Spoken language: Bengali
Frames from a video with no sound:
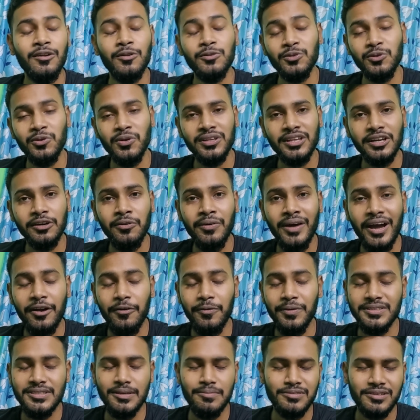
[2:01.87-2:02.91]
নতুন হয়ে থাকো
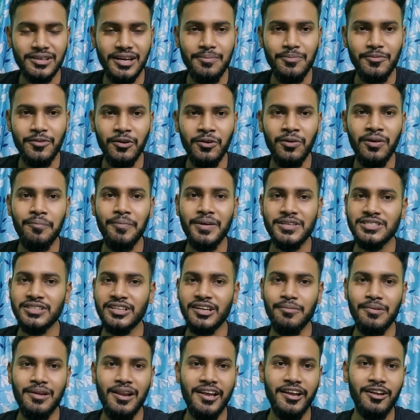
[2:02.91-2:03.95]
এখনই সাবস্ক্রাইব করো পাশে
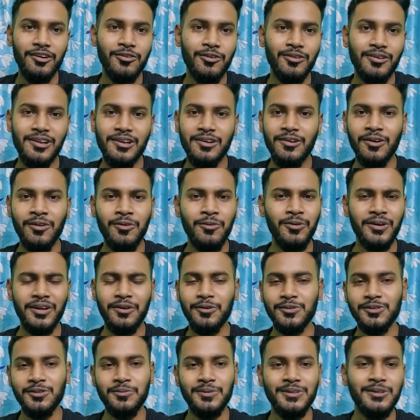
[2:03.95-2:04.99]
থাকা বেলাইকনটিও ক্লিক করো ওটা
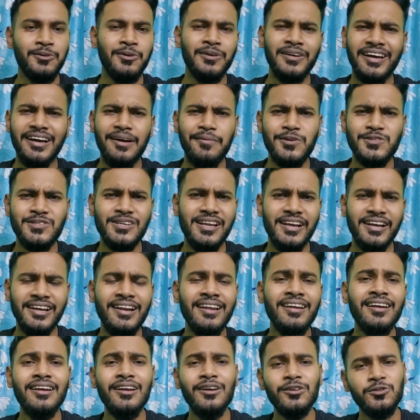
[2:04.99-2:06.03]
করতে তোমাদের কোনো টাকা পয়সা লাগে না
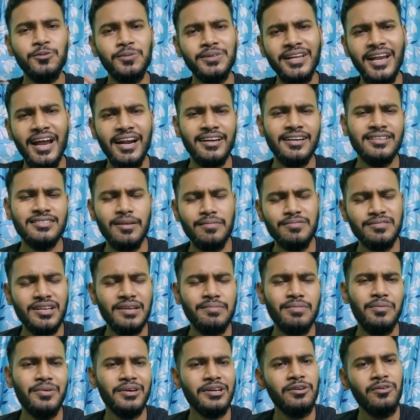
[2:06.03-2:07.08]
তোমাদের একটা সাবস্ক্রাইব
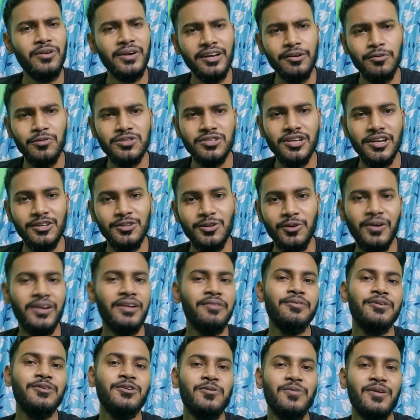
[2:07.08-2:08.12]
আমাকে অনেক উৎসাহিত করে
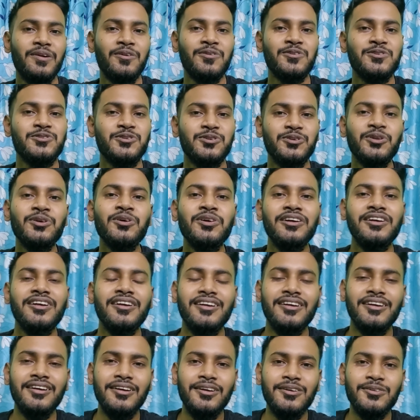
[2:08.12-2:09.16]
ভিডিও বানানোর জন্য
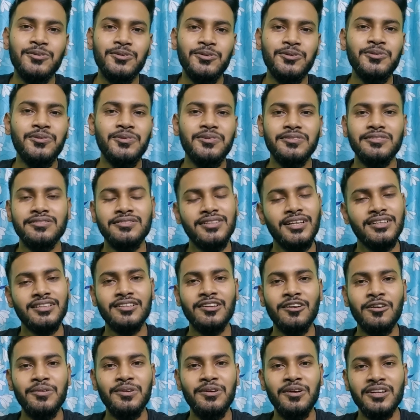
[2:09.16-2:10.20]
তো দেখতে
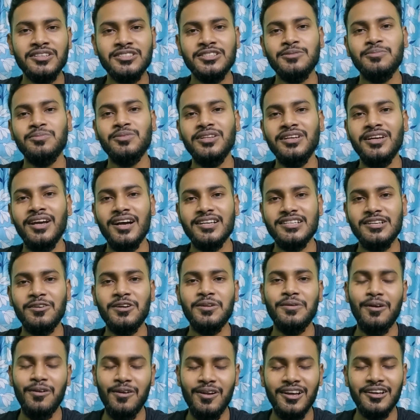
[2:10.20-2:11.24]
থাকো ভিডিওটা সত্যি আশা করি
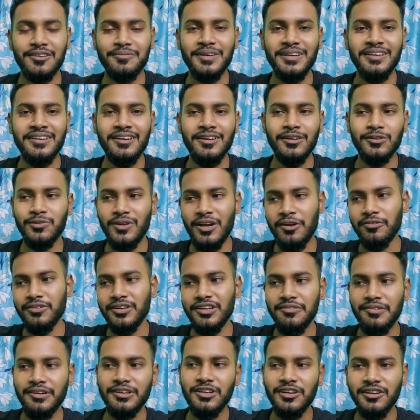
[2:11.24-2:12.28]
ভালো লাগবে তো এখন রেডি
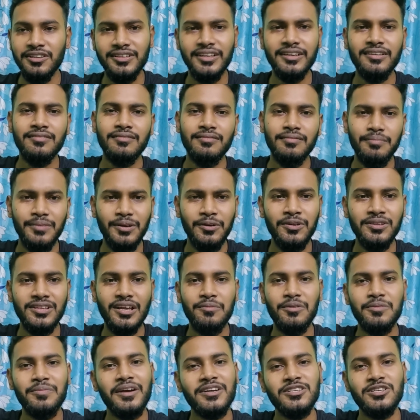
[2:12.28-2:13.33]
ফেডি হয়ে দেন বেরোই
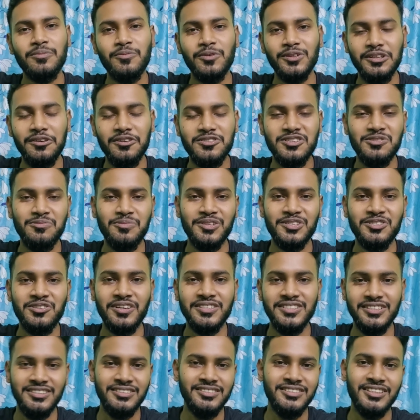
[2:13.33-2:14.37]
তারপর বাকি সব কথা হচ্ছে তোমাদের সঙ্গে
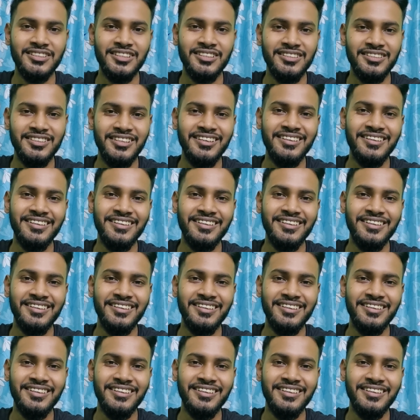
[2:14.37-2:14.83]
যেতে যেতে